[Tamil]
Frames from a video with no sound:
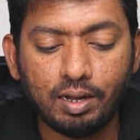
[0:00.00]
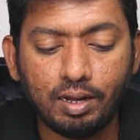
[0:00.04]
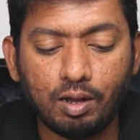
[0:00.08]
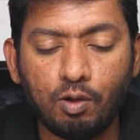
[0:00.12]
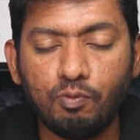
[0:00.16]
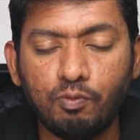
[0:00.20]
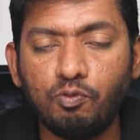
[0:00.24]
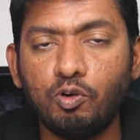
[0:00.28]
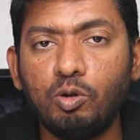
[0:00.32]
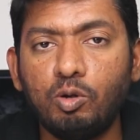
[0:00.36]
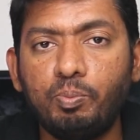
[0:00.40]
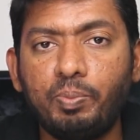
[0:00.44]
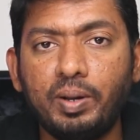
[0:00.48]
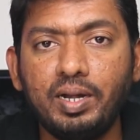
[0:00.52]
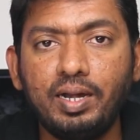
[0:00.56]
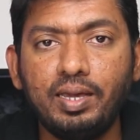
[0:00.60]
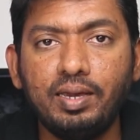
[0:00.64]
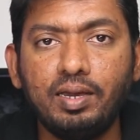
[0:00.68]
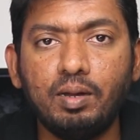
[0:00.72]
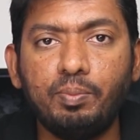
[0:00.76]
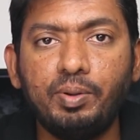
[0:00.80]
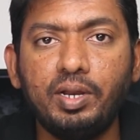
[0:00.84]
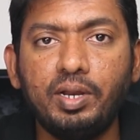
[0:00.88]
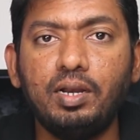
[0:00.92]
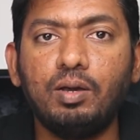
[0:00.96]
ஆஃப்லோட் பண்ணீங்க
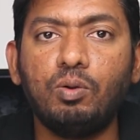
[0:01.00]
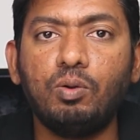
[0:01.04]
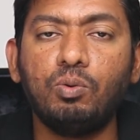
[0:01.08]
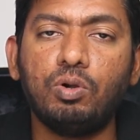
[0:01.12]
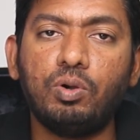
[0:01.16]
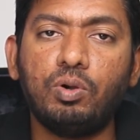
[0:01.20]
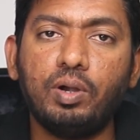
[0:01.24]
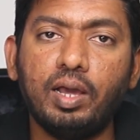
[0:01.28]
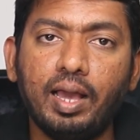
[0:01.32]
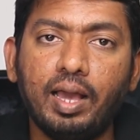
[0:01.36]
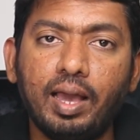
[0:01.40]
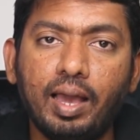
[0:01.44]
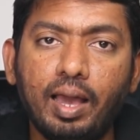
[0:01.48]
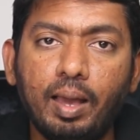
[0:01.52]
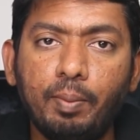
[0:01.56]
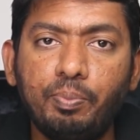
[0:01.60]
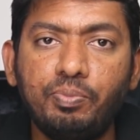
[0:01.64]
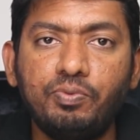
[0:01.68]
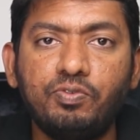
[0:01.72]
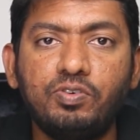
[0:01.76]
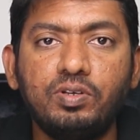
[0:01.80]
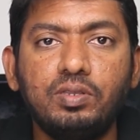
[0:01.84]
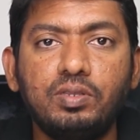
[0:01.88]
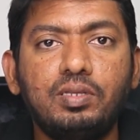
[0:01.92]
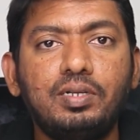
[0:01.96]
அப்படின்னா உங்களோட ஆப்
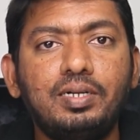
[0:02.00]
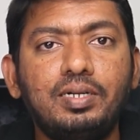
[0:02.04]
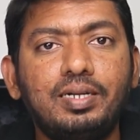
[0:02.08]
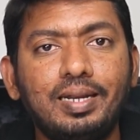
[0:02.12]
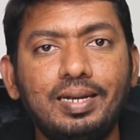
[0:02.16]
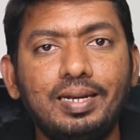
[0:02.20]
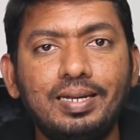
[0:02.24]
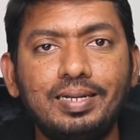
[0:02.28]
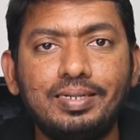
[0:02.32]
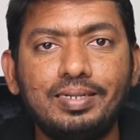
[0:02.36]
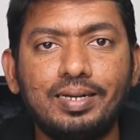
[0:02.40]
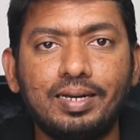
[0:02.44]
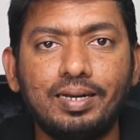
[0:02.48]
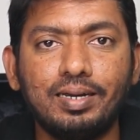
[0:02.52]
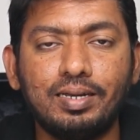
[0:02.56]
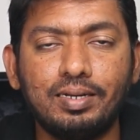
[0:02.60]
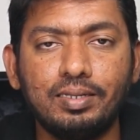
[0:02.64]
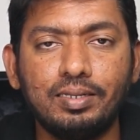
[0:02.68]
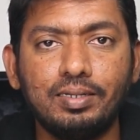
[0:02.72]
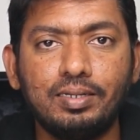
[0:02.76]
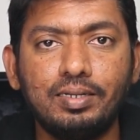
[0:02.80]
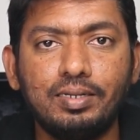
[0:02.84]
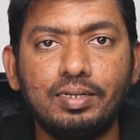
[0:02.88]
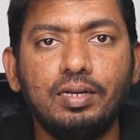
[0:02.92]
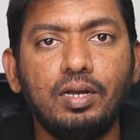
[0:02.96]
வந்து டெலீட்
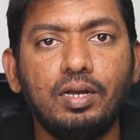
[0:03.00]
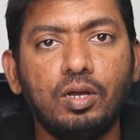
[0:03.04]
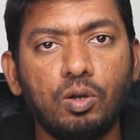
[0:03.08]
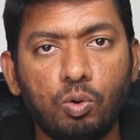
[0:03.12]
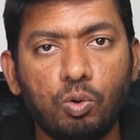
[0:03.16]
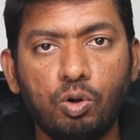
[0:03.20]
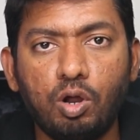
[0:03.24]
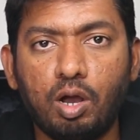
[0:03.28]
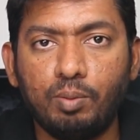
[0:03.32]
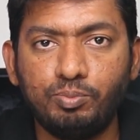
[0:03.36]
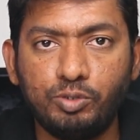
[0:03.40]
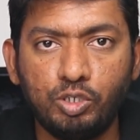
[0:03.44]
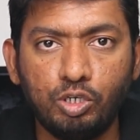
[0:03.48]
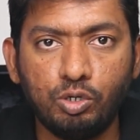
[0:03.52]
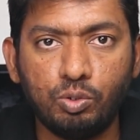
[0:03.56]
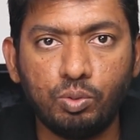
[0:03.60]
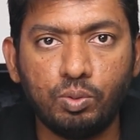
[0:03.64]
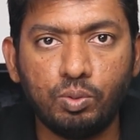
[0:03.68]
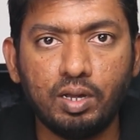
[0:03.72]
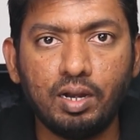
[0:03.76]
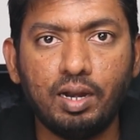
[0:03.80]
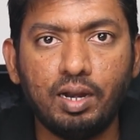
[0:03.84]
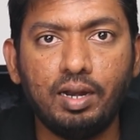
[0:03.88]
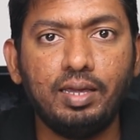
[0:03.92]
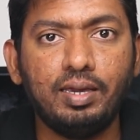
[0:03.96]
ஆகிறதுக்கு ஒரு ஆப்ஷன்
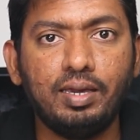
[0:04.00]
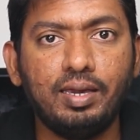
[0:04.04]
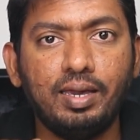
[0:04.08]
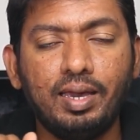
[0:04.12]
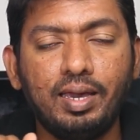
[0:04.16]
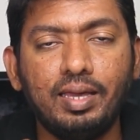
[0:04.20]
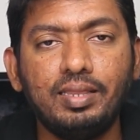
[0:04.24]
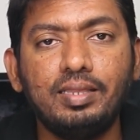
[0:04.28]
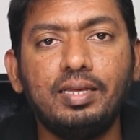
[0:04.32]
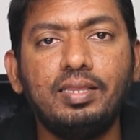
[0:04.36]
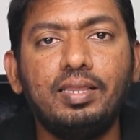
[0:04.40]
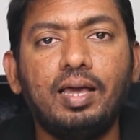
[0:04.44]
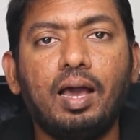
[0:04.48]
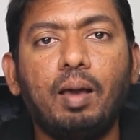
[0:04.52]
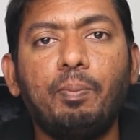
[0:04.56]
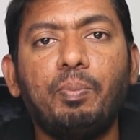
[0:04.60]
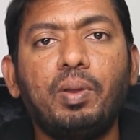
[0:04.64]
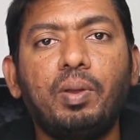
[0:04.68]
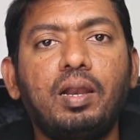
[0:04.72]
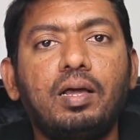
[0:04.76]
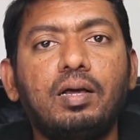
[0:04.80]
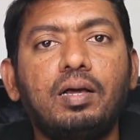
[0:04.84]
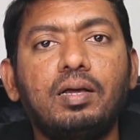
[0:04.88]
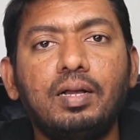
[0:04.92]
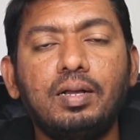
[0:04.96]
கொடுக்கலாம் நீங்கள் எந்தெந்த
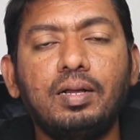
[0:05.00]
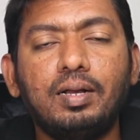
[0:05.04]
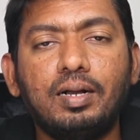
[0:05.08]
ஆப்பெல்லாம்